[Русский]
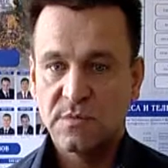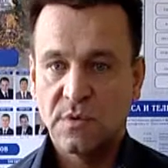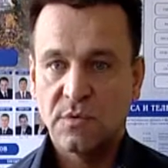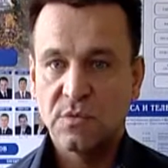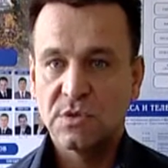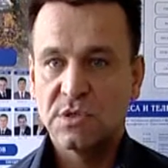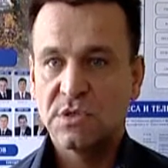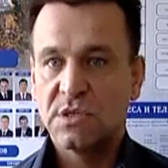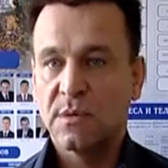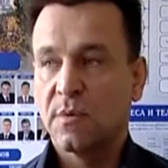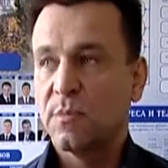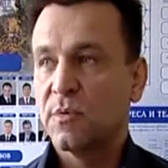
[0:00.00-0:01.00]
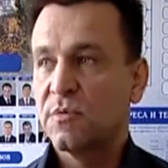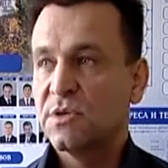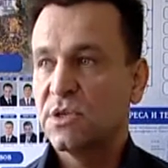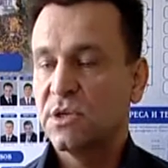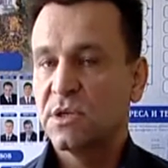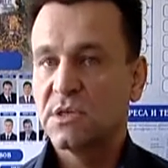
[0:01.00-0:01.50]
проводится система
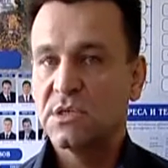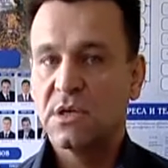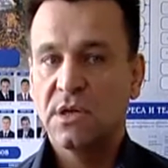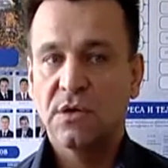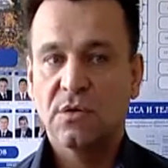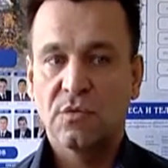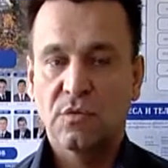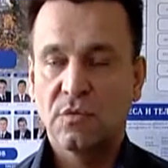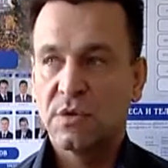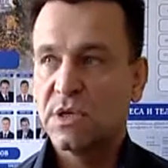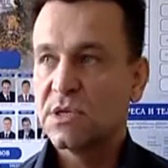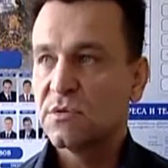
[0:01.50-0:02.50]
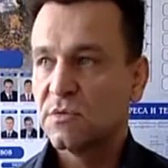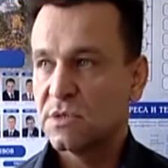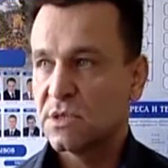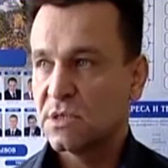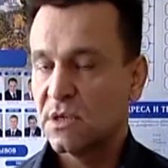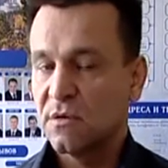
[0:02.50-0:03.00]
оповещения населения, руководящего
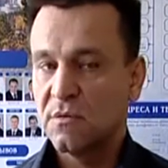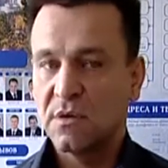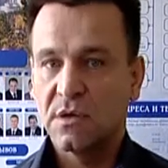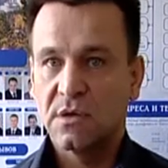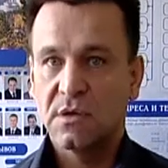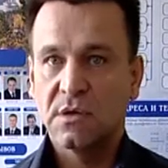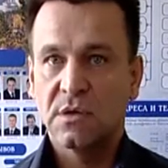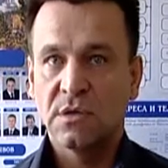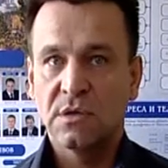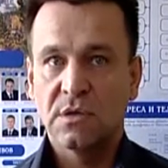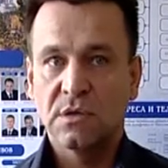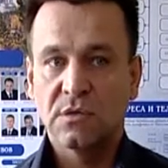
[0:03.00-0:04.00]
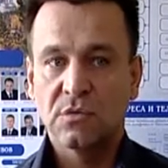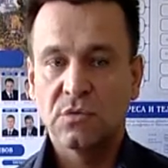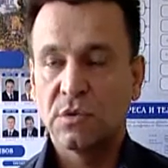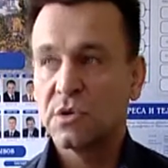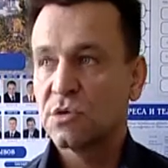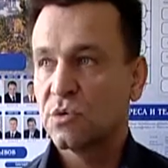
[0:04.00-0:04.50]
состава и
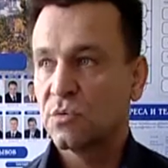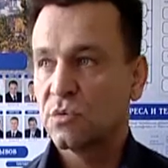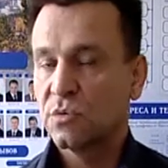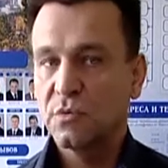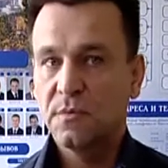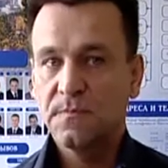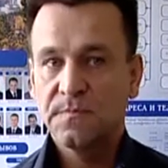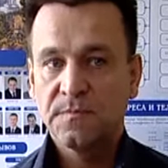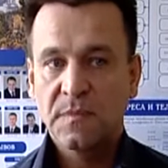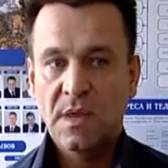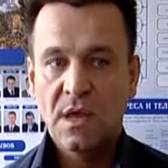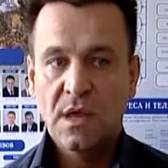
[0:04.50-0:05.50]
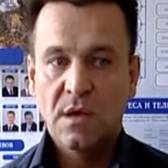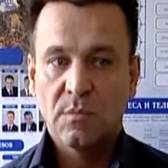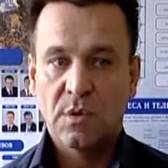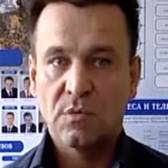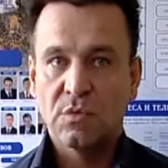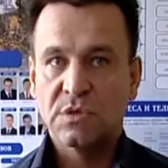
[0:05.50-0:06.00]
других структур.
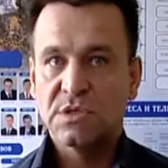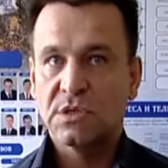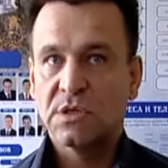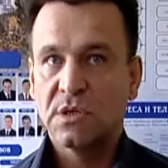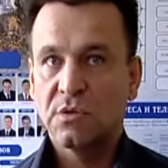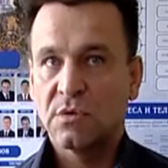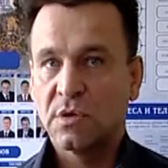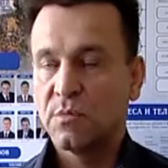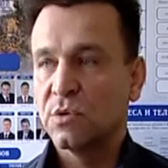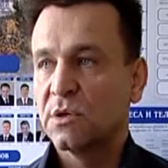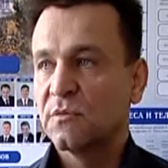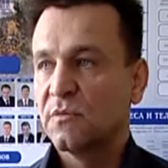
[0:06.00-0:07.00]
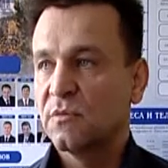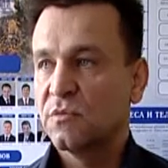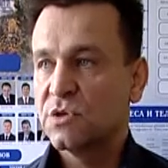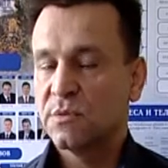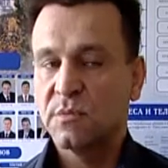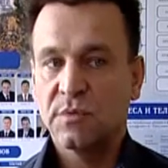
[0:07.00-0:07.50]
Проводит сигнал, он работает в
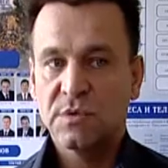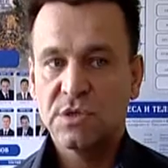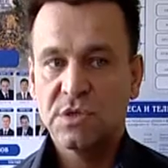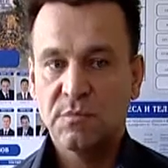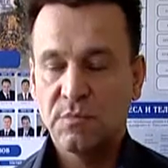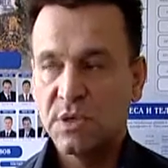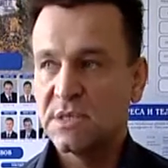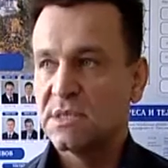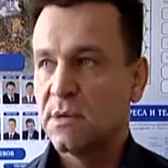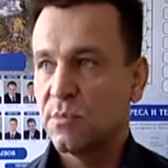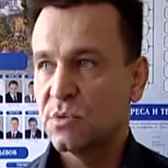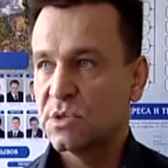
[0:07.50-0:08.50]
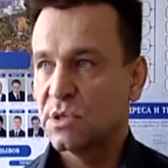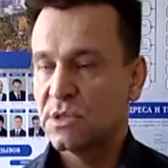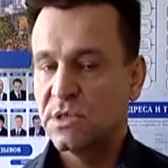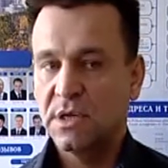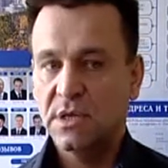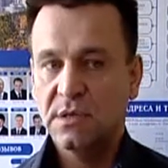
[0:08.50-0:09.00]
учебном режиме без запуска
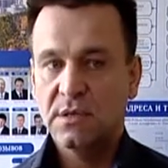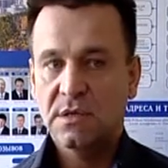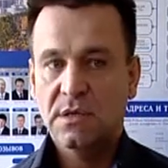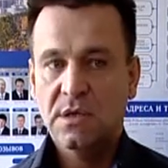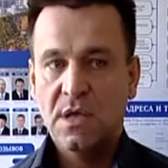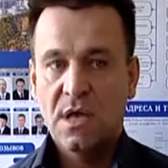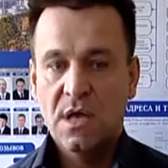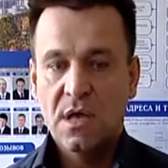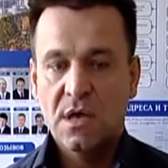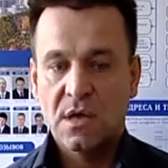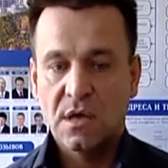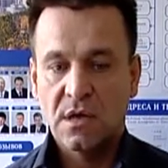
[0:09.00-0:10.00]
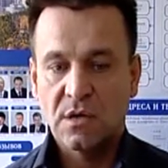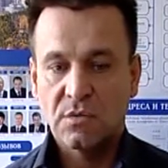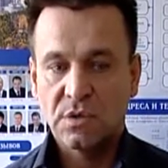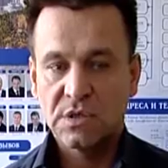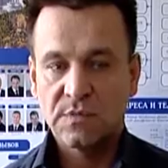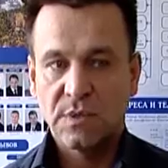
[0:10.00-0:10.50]
сирен. А, у нас